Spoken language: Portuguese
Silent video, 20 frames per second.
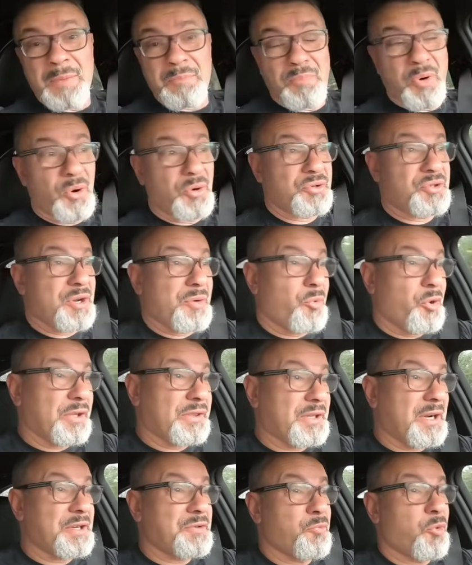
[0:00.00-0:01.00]
Bom dia, boa
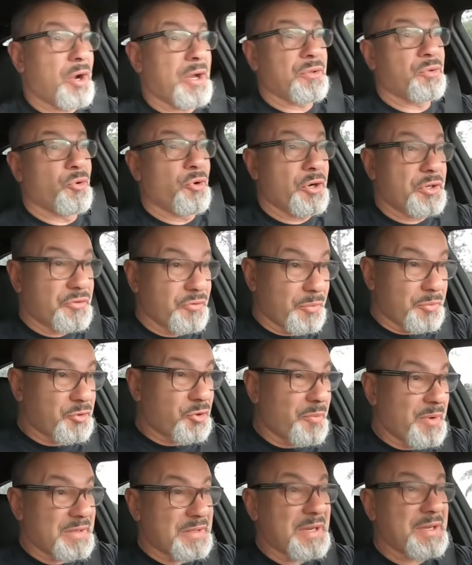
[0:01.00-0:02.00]
tarde, boa noite. Vamos
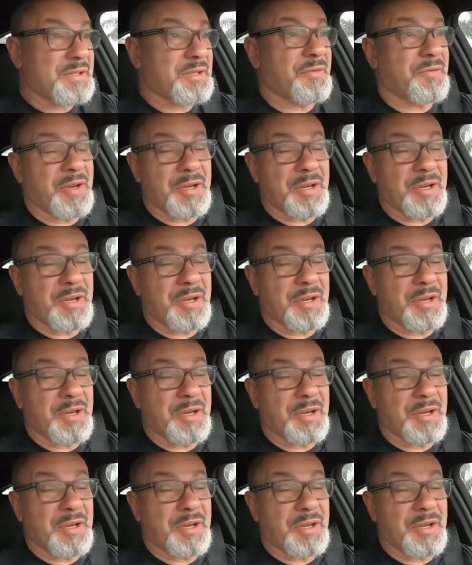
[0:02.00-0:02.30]
começar esse